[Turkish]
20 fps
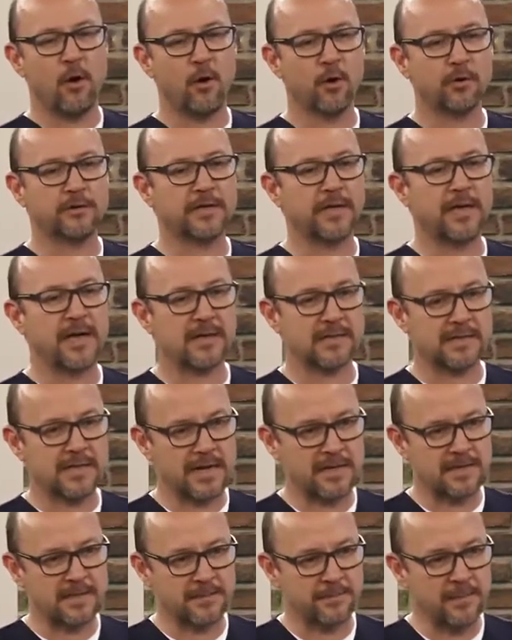ortaya
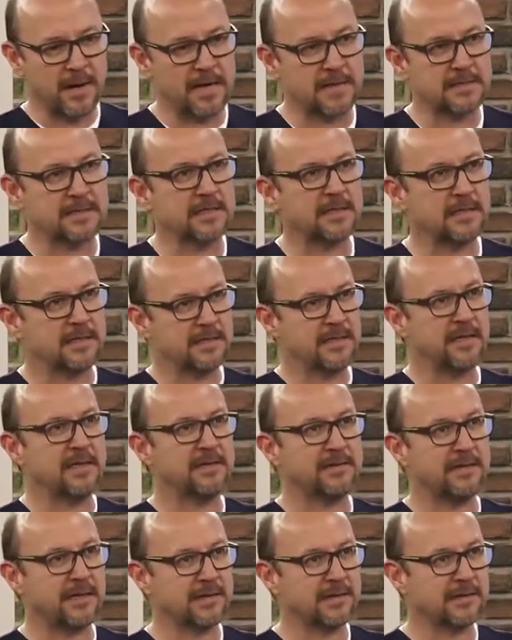sanki bazı
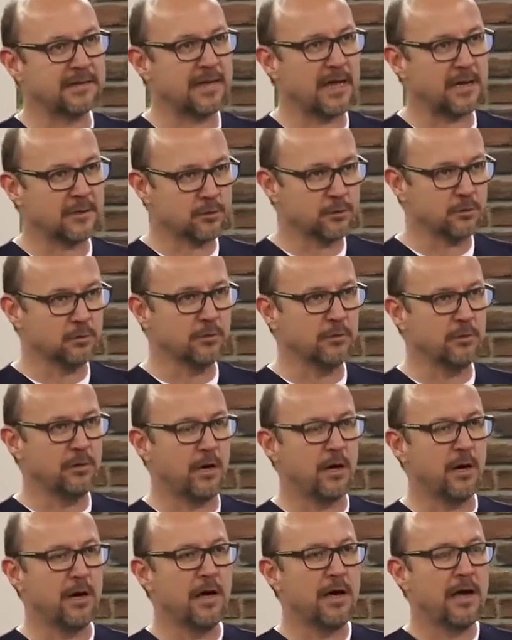yeni teknikler
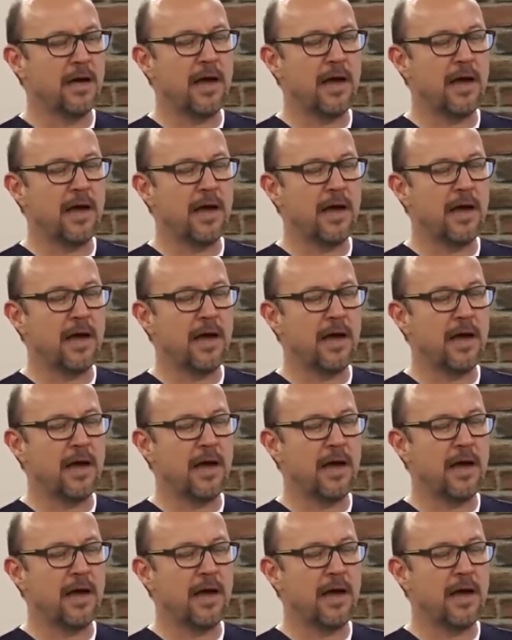sunuluyor.